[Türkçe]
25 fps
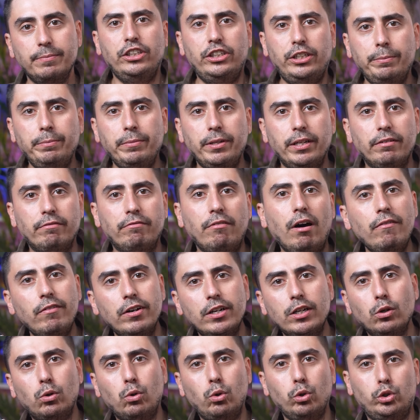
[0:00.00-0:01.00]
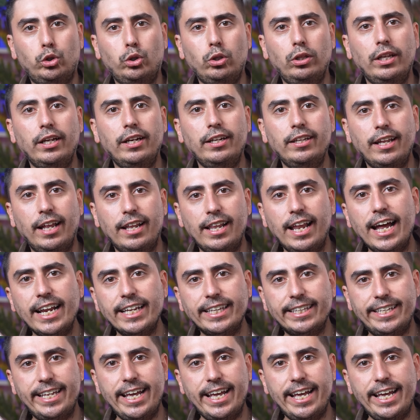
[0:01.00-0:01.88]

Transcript: Şimdi Vava'nın koşulları neler?